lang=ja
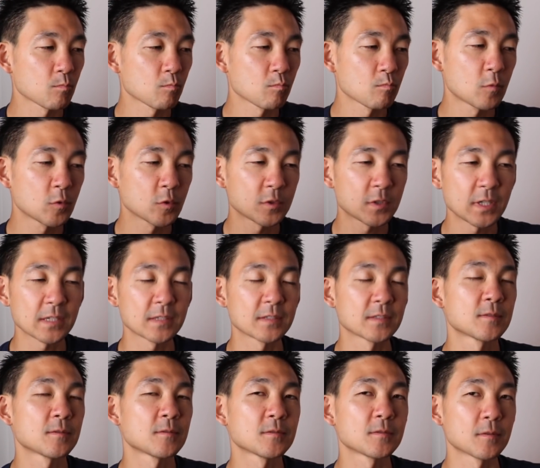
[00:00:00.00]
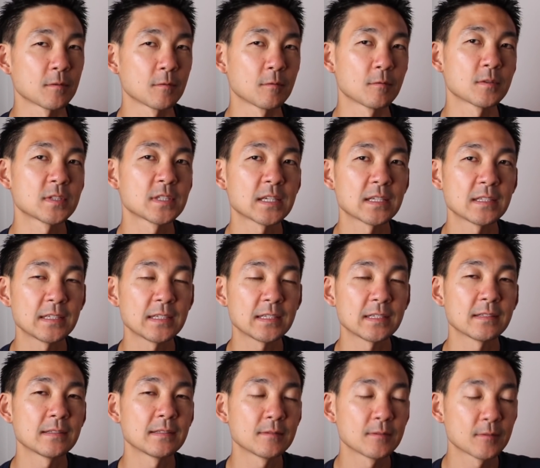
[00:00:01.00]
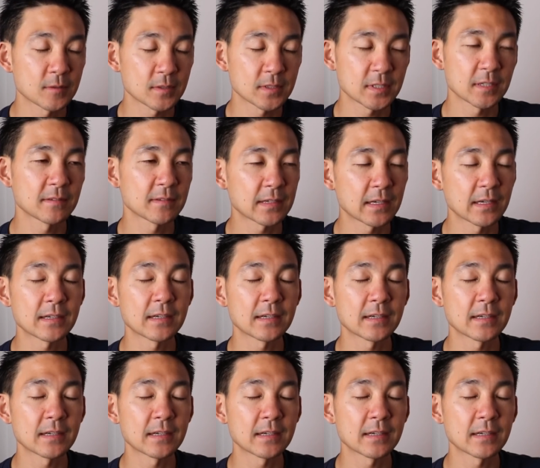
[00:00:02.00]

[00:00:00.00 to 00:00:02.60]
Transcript: もうおそらくそろそろごっちゃの感